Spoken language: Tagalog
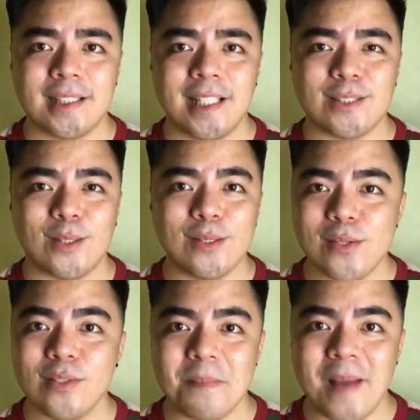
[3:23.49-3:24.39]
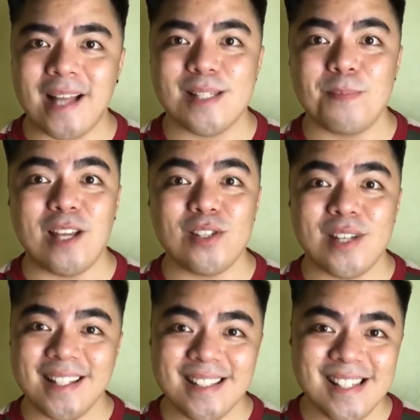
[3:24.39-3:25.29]
it also demands
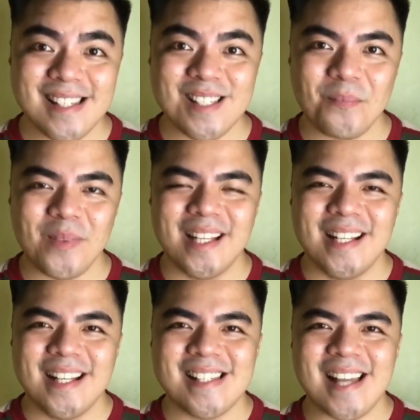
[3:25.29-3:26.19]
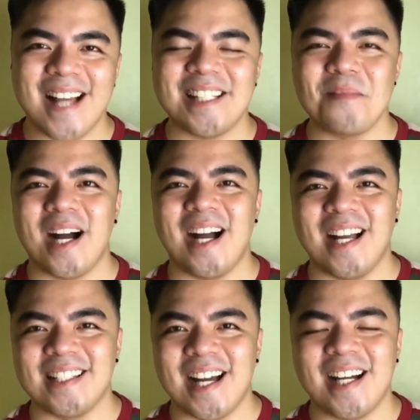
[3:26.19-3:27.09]
patience sa ating mga
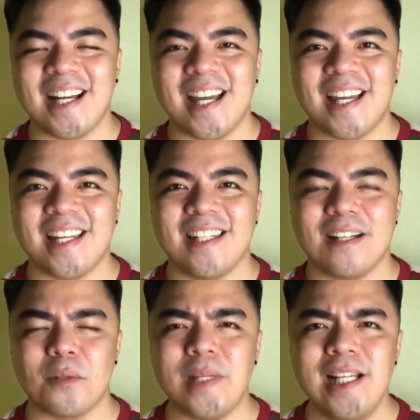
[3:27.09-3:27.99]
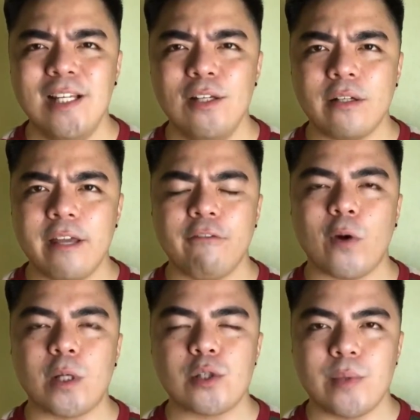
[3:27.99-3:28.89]
anak and really looking
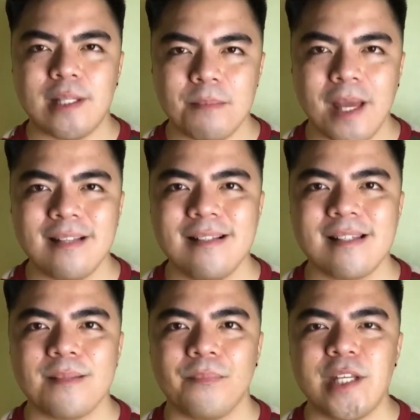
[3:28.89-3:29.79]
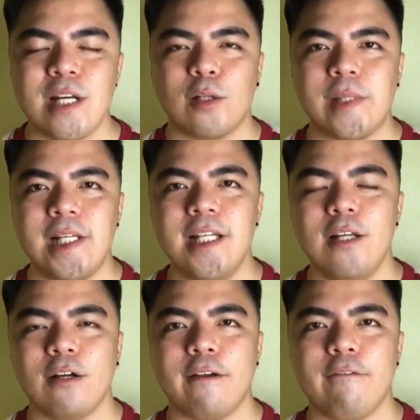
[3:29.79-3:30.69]
for treatments, really
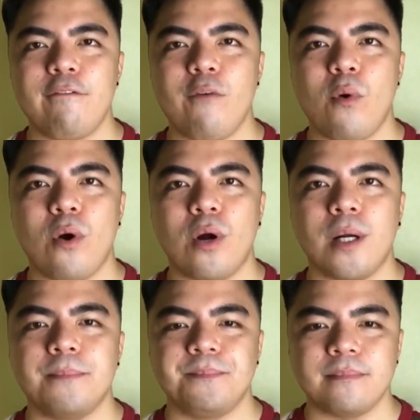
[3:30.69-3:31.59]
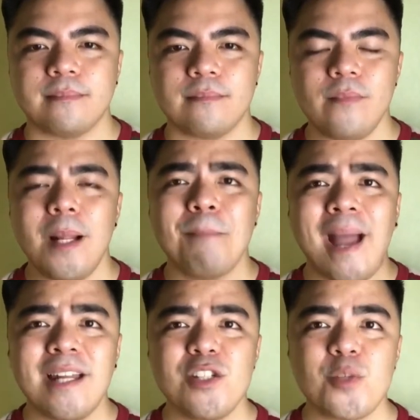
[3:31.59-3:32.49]
looking for
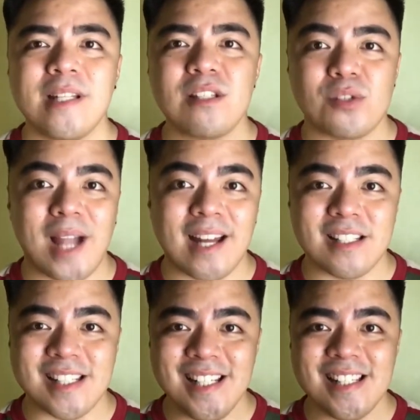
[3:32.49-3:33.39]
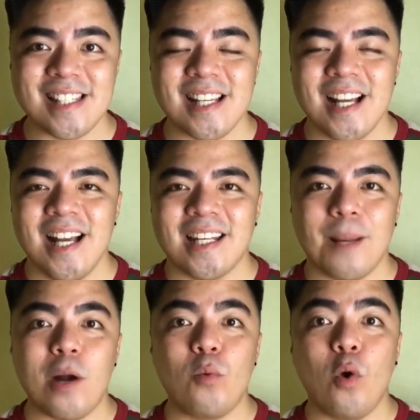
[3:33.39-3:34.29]
management strategies na
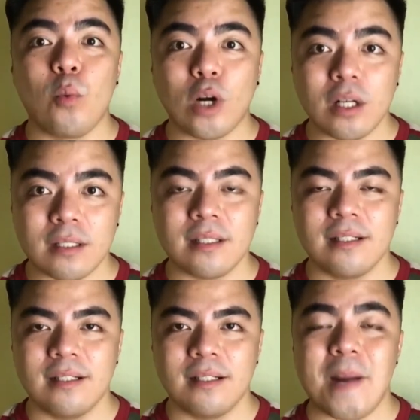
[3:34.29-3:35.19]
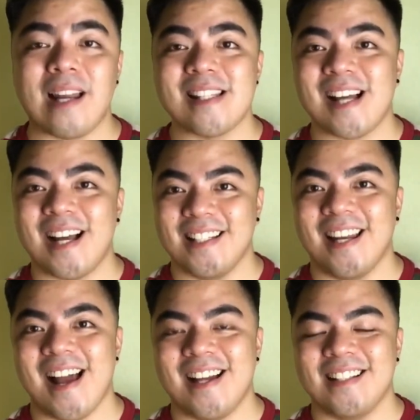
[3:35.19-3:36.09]
magwo-work para sa
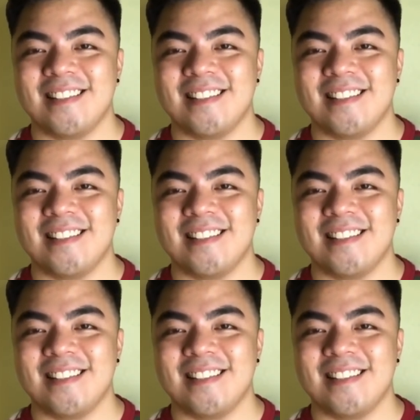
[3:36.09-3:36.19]
kanila.